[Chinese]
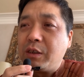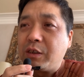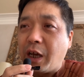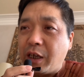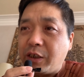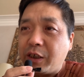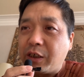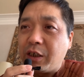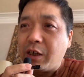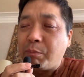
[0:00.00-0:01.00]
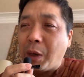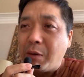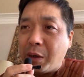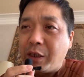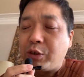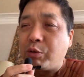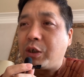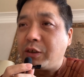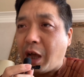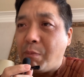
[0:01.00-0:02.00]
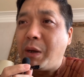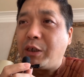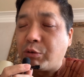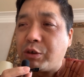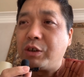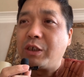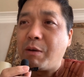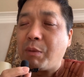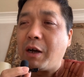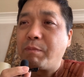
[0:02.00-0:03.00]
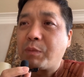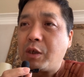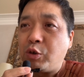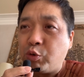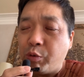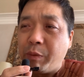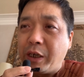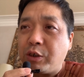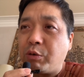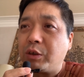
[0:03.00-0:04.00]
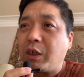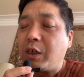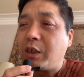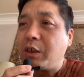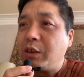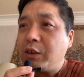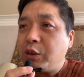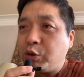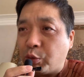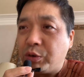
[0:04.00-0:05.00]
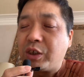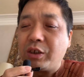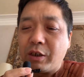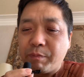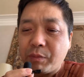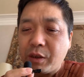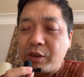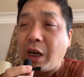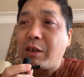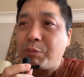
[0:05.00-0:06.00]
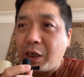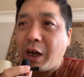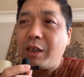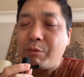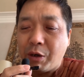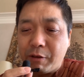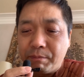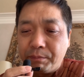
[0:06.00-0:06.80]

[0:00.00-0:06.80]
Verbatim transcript: 在这个北美洲和南美洲之间吧，中美洲的东侧，加勒比海里边，